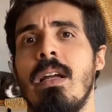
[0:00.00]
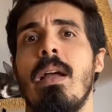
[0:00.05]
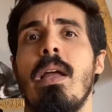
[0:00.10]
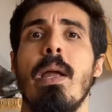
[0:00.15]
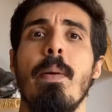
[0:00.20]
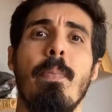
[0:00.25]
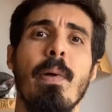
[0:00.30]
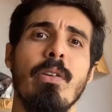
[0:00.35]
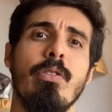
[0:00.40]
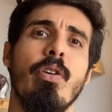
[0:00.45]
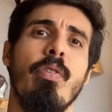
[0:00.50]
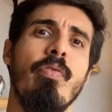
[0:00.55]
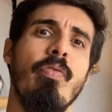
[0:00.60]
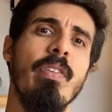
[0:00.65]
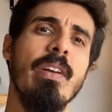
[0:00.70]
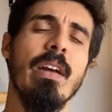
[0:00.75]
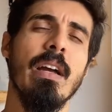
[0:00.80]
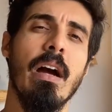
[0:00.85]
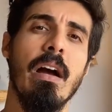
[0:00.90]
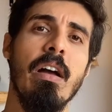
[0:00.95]

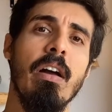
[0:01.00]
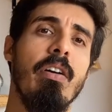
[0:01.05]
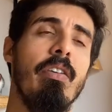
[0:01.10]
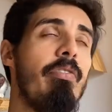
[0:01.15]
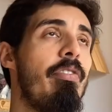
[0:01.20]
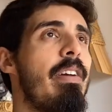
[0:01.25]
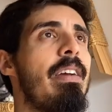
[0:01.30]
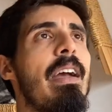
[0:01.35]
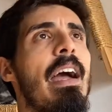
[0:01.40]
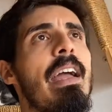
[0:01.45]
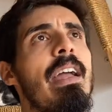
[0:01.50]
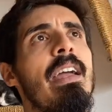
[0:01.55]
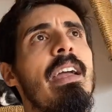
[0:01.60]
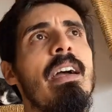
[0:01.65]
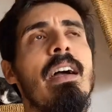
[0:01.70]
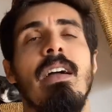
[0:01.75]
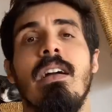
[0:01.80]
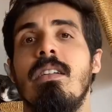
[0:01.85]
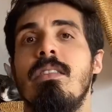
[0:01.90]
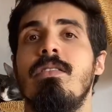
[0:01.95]
Hipertrofia fica aí
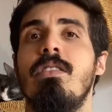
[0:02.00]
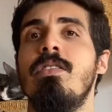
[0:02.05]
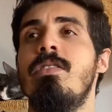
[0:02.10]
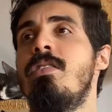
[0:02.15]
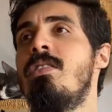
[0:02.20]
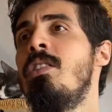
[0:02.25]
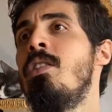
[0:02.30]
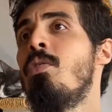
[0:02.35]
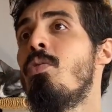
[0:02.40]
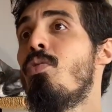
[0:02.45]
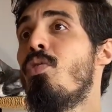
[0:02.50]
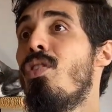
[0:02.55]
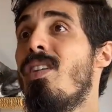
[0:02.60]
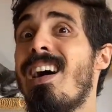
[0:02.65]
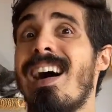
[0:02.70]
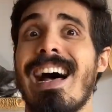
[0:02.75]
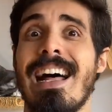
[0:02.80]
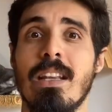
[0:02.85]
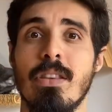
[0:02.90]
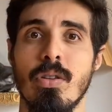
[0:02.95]
de 5
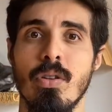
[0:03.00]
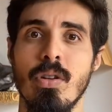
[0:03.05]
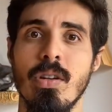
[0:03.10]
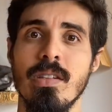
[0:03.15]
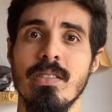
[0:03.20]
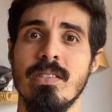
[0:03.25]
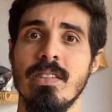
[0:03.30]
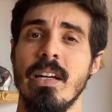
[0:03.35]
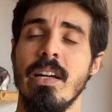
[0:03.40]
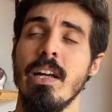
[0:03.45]
a 12,